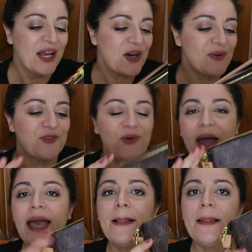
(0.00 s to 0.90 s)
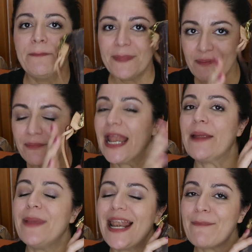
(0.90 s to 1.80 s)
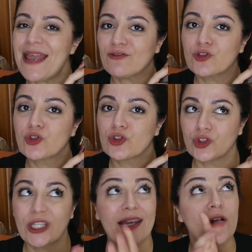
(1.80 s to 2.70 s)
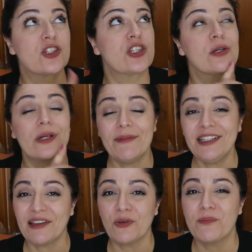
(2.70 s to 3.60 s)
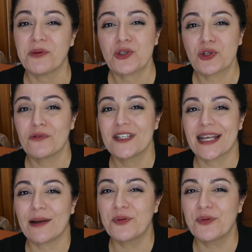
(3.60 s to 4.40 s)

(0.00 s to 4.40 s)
Comunque, mi, me, me la metterò sicuramente in un posto dove sarà